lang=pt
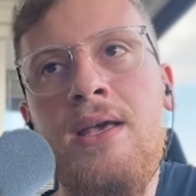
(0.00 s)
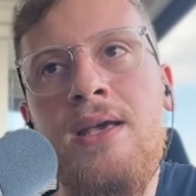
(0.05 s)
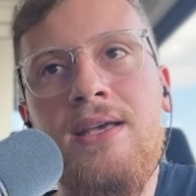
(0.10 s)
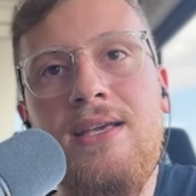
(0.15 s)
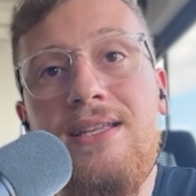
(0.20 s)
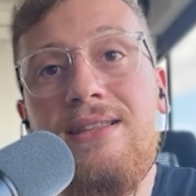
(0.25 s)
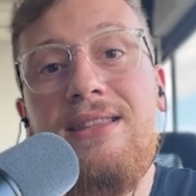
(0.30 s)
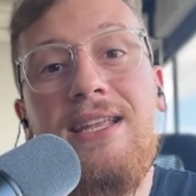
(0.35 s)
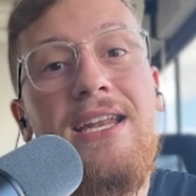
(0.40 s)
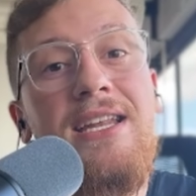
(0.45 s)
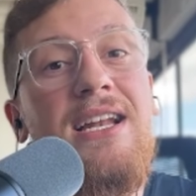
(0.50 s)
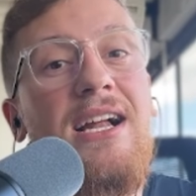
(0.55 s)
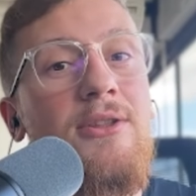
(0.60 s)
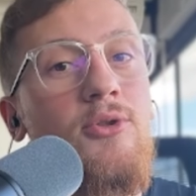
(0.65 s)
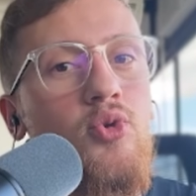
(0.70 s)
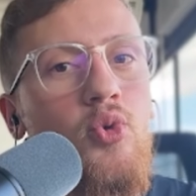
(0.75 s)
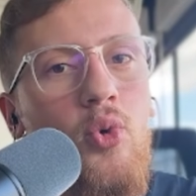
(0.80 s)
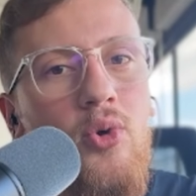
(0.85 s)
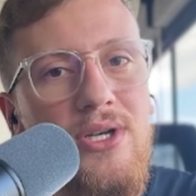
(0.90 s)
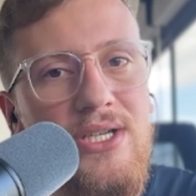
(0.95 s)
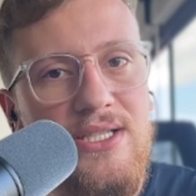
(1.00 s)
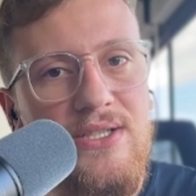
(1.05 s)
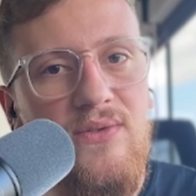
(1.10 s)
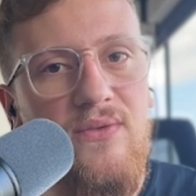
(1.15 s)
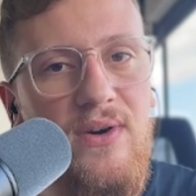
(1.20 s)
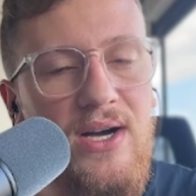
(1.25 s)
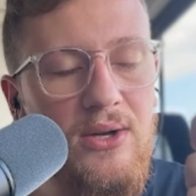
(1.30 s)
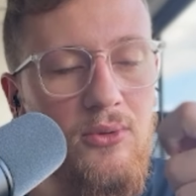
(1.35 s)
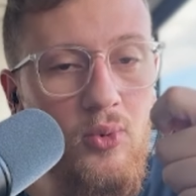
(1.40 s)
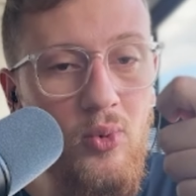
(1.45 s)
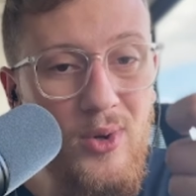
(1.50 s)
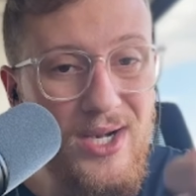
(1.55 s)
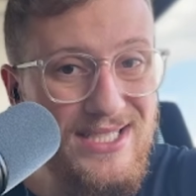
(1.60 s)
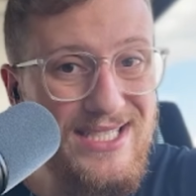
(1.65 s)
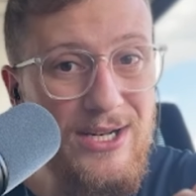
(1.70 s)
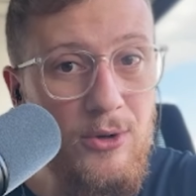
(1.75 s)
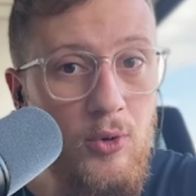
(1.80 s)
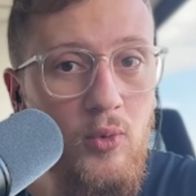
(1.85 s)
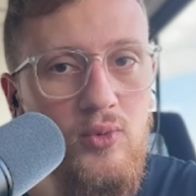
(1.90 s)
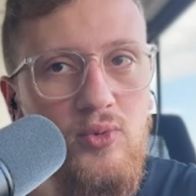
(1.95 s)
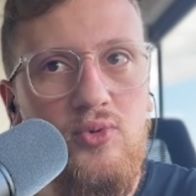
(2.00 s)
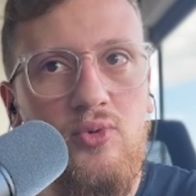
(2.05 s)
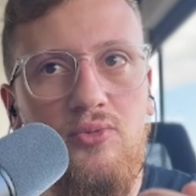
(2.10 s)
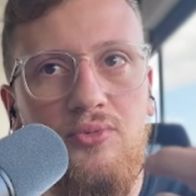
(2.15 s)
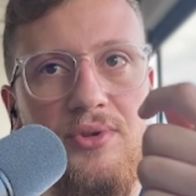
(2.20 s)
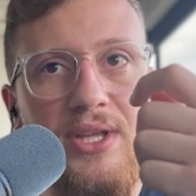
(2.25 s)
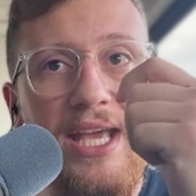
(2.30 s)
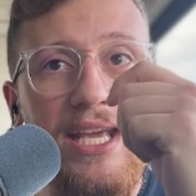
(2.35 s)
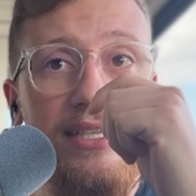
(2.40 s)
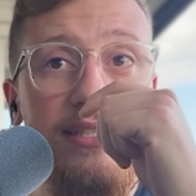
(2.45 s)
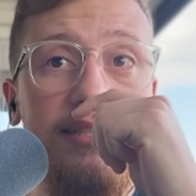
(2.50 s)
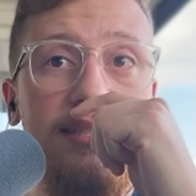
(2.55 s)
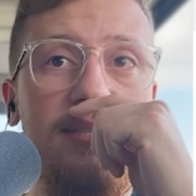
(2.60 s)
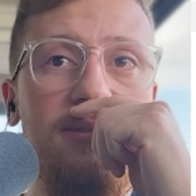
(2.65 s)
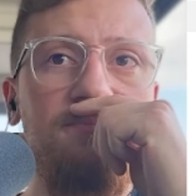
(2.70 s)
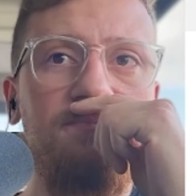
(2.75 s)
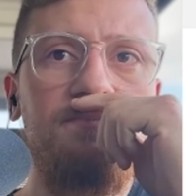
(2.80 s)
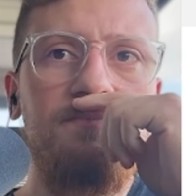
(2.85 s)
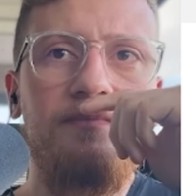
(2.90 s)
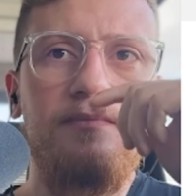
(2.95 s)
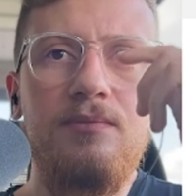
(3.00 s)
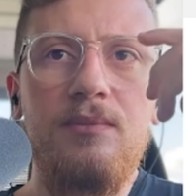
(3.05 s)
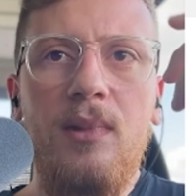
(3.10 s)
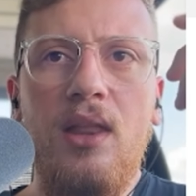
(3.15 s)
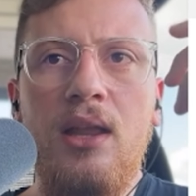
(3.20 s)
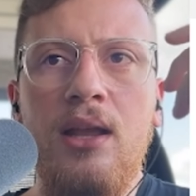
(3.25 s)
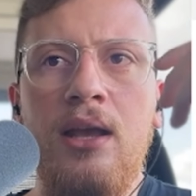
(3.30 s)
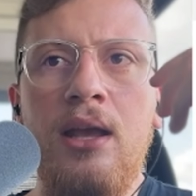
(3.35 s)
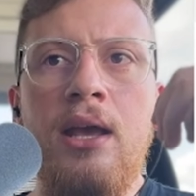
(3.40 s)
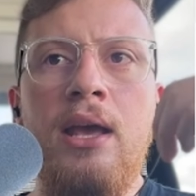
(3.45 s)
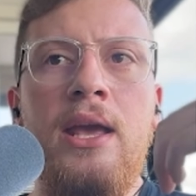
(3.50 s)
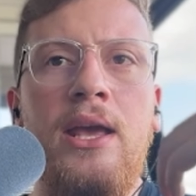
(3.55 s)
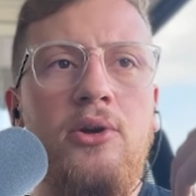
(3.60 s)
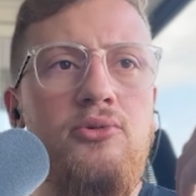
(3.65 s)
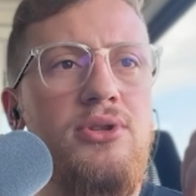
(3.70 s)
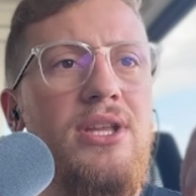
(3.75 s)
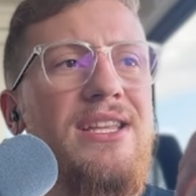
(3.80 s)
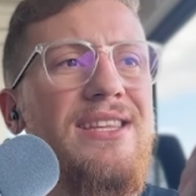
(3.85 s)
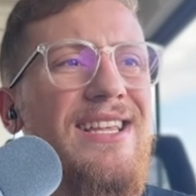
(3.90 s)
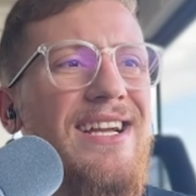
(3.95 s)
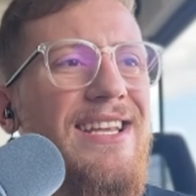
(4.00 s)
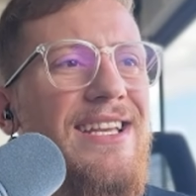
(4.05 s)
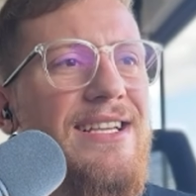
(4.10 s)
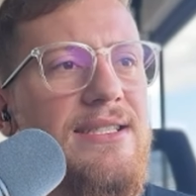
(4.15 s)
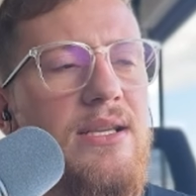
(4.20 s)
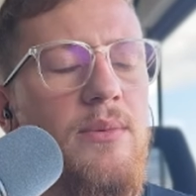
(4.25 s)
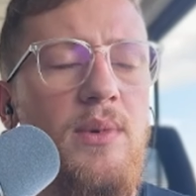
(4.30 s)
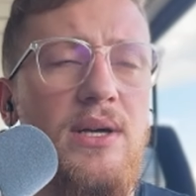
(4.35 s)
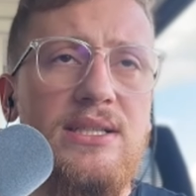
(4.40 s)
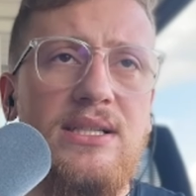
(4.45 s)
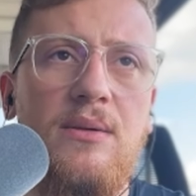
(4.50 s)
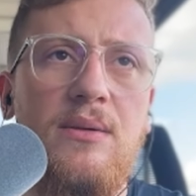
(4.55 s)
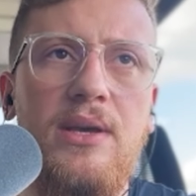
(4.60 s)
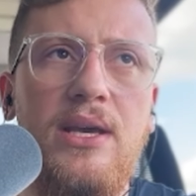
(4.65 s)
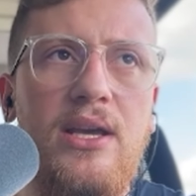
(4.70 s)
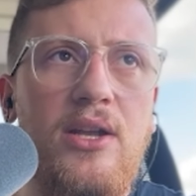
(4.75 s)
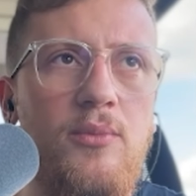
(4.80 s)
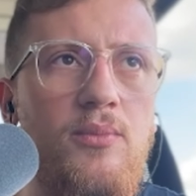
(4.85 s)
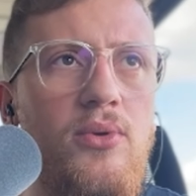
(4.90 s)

que treinadores falam com essa contundência eu tentaria ser mais ameno.